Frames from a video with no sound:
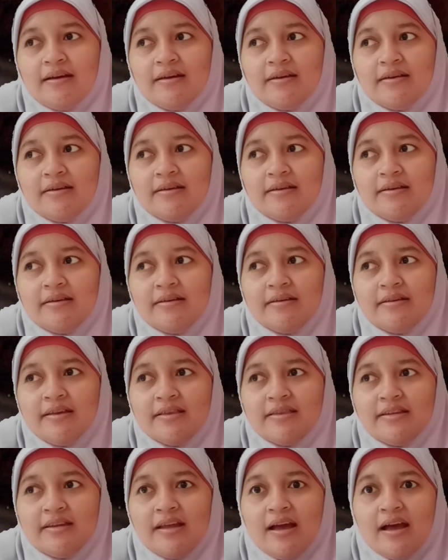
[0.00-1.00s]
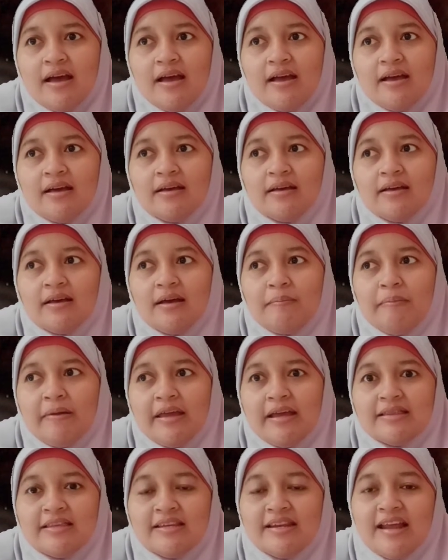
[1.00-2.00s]
uh, yang tidak apa
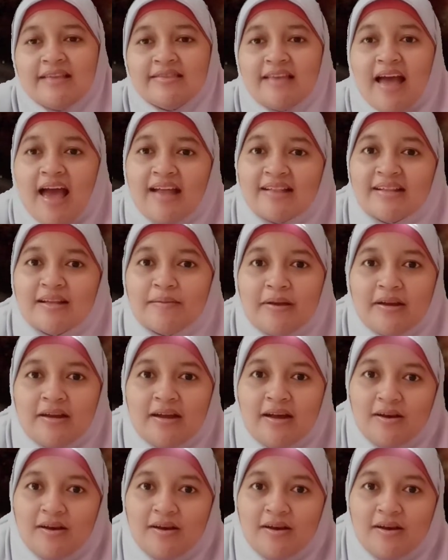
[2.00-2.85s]
ya tidak taat kepada